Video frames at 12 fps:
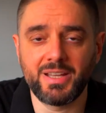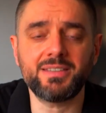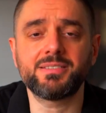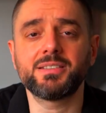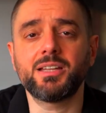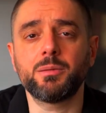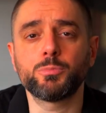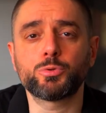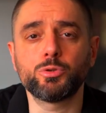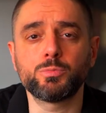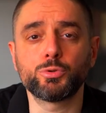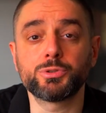Eskiden
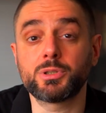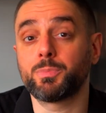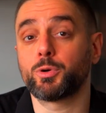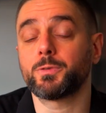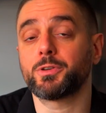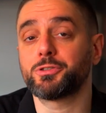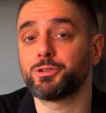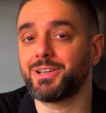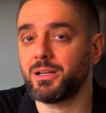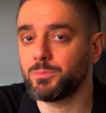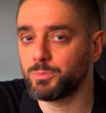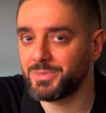bütün bunları
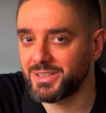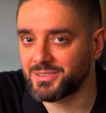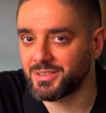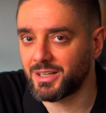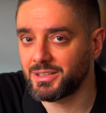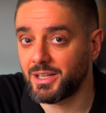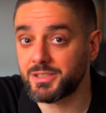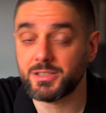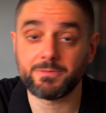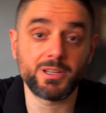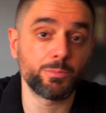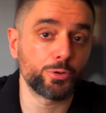profesyonel bilgisayarlar
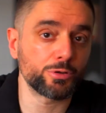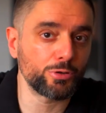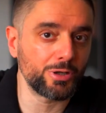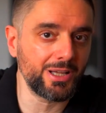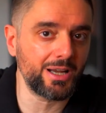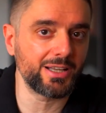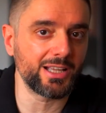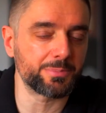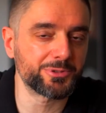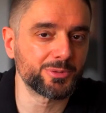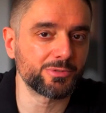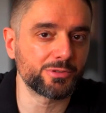ve monitörlerle
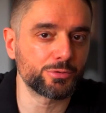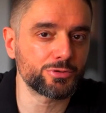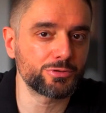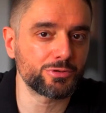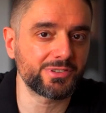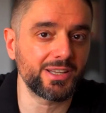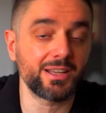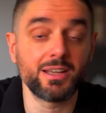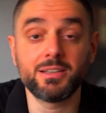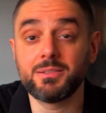yaptığımızı düşünürsek